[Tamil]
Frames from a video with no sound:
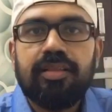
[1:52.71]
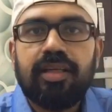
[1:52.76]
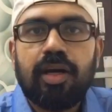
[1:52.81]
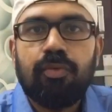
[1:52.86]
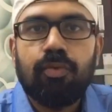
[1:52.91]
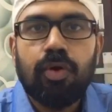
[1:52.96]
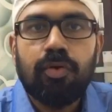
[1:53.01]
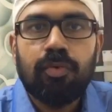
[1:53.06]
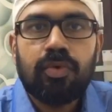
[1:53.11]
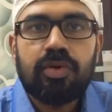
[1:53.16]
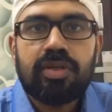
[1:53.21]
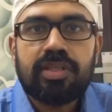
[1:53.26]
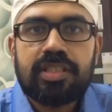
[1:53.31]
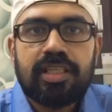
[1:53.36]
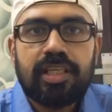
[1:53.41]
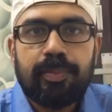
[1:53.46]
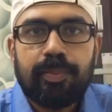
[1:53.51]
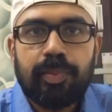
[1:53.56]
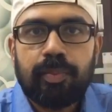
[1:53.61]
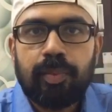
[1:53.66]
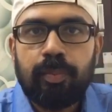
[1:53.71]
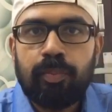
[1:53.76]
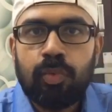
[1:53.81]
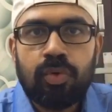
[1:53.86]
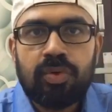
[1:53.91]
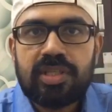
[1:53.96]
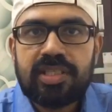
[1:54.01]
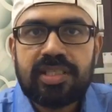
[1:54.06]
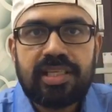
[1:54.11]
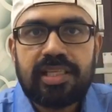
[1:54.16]
நான் ஒவ்வொரு ஸ்கில் இப்போ நம்ம
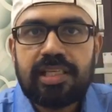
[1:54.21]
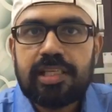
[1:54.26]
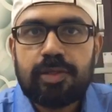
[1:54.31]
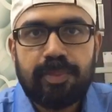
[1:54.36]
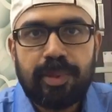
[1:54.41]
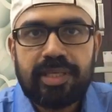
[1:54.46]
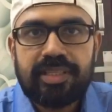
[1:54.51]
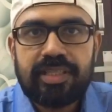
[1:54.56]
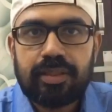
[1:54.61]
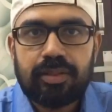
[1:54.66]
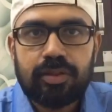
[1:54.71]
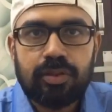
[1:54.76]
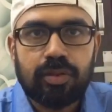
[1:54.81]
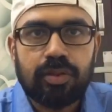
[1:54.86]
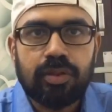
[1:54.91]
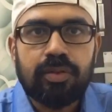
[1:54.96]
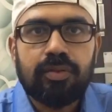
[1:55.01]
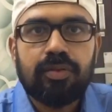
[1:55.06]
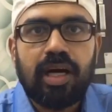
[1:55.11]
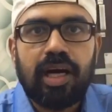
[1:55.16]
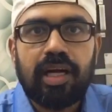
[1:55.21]
மூணு ஸ்கில்ஸ் பேசியிருக்கோம்